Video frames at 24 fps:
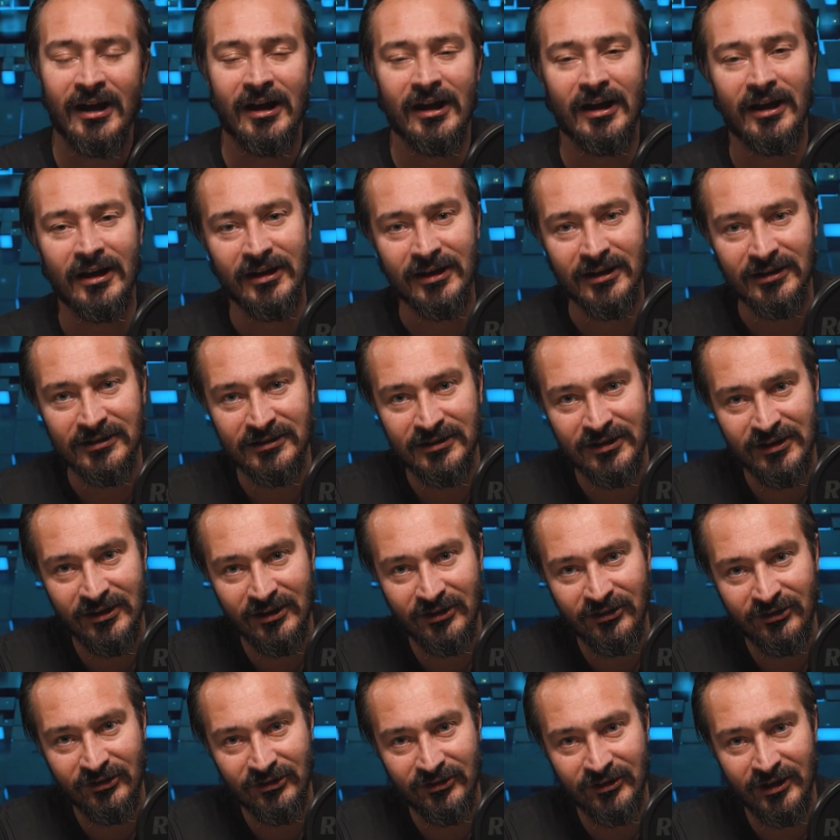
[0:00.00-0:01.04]

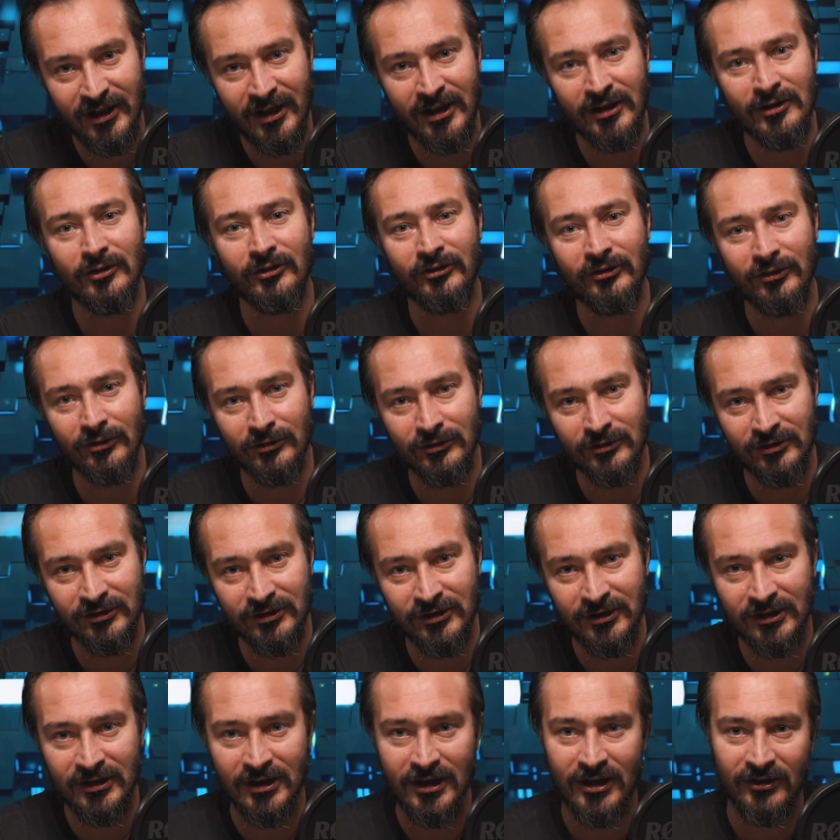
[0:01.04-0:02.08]
elektrycznego
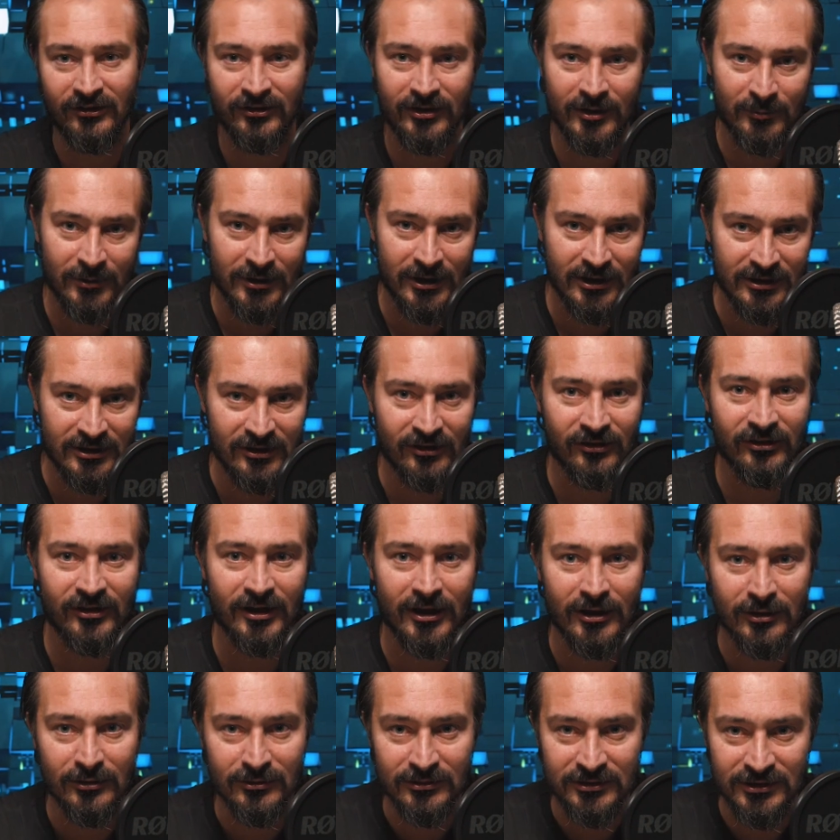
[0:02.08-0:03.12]
ciągnika, czy tam
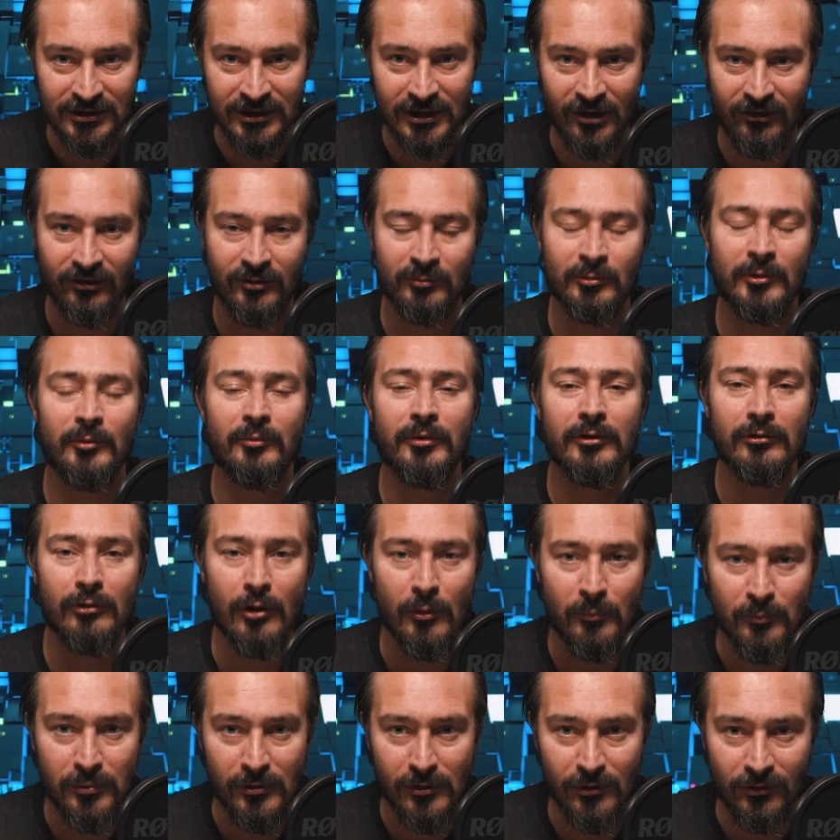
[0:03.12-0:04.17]
elektrycznego tira, żeby
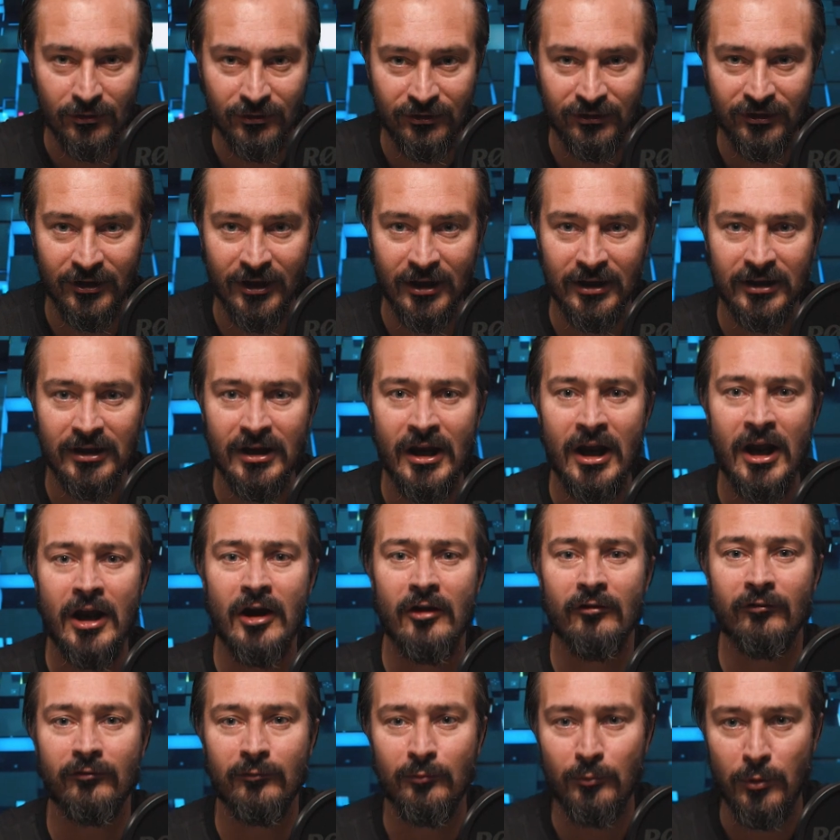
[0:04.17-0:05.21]
było prościej,
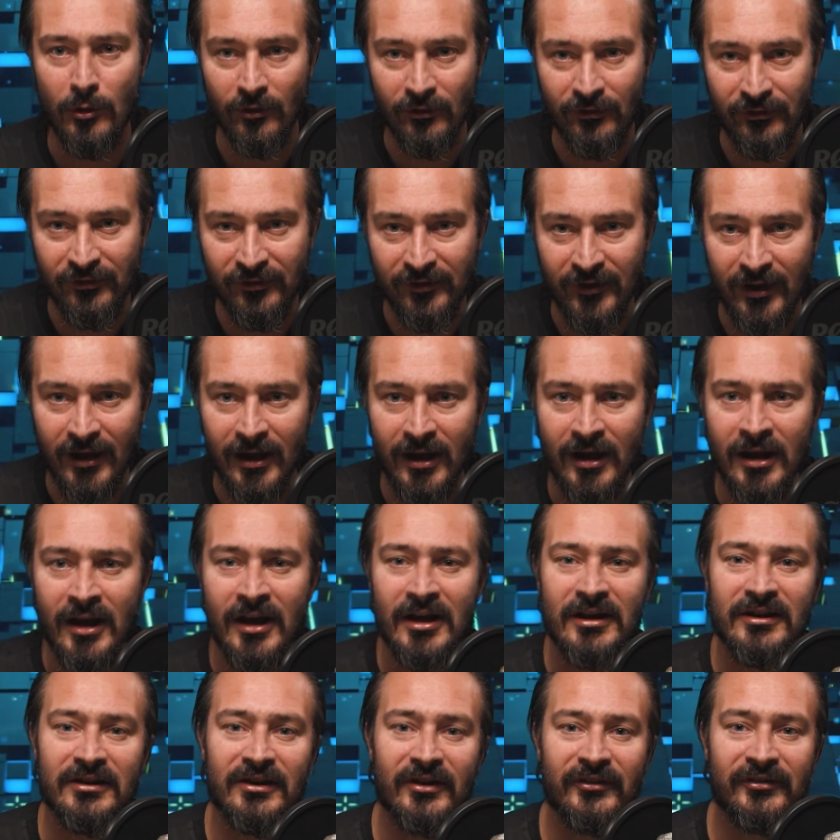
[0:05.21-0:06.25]
w Polsce
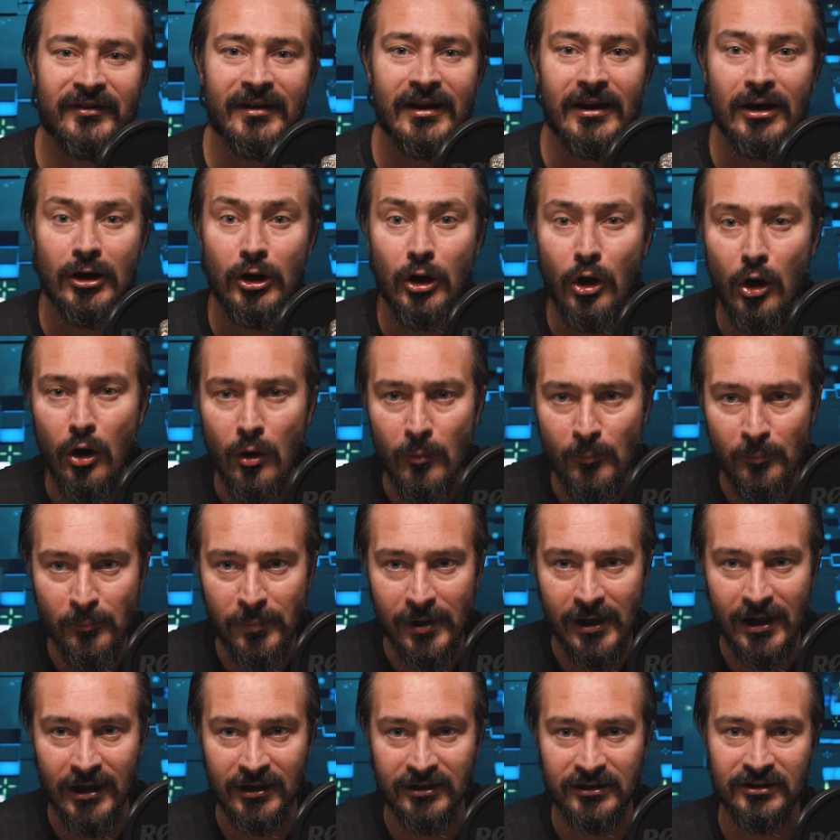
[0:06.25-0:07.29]
jest
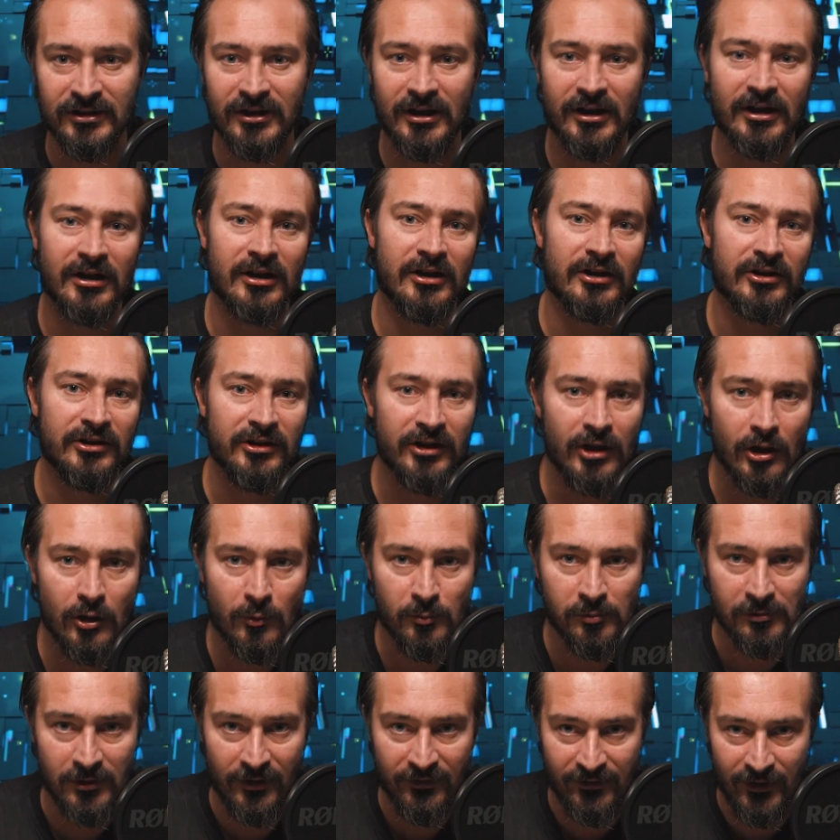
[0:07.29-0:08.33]
kompletnie
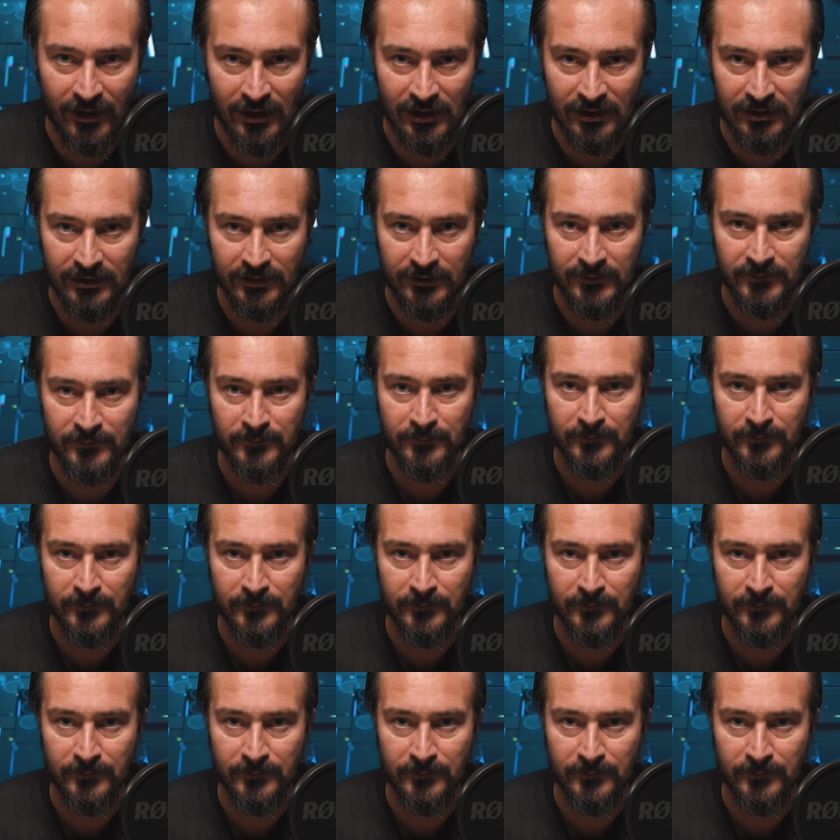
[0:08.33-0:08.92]
nieopłacalny.